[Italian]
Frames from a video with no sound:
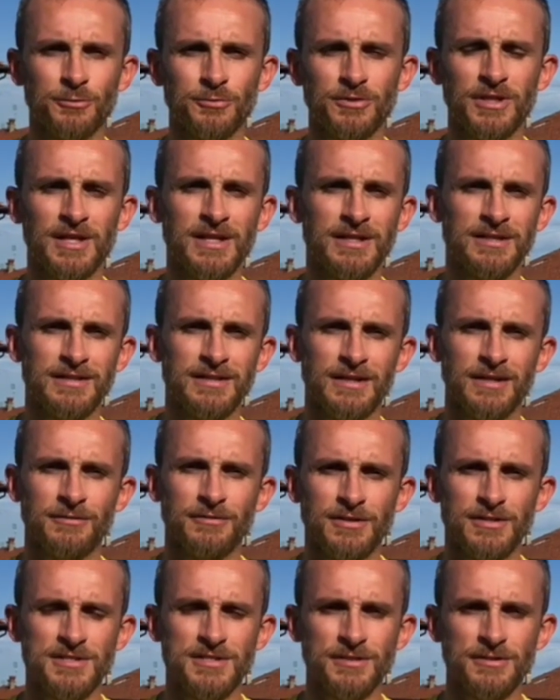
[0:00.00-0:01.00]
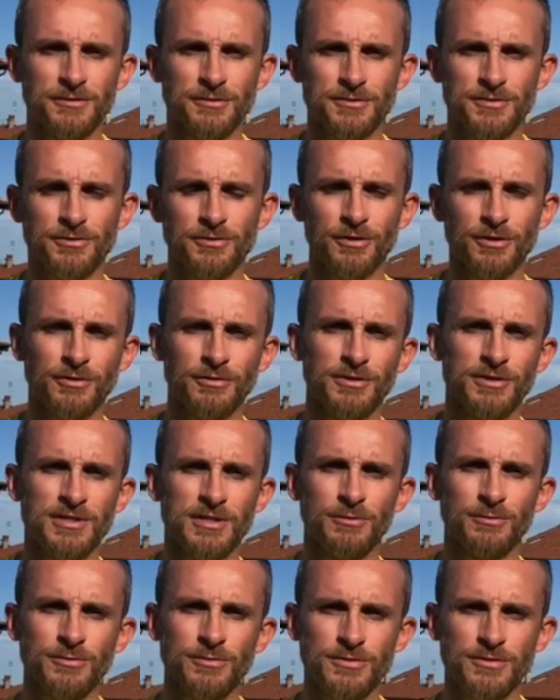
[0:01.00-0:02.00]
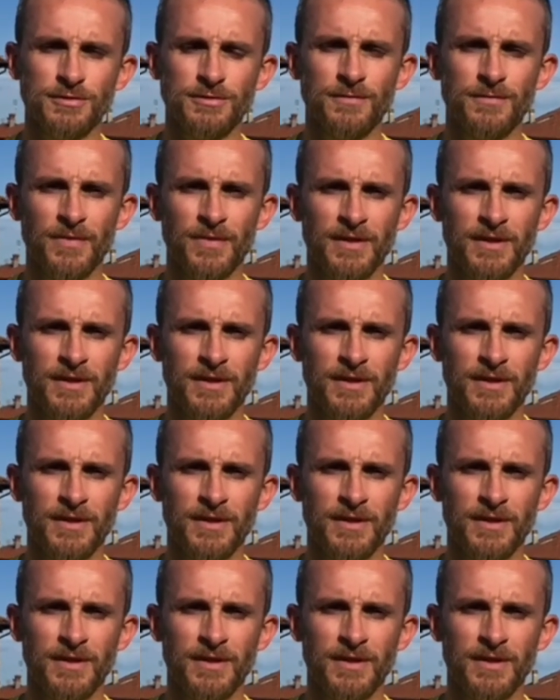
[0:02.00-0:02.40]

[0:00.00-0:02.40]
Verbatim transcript: tutti all'interno del centro storico di Saluzzo.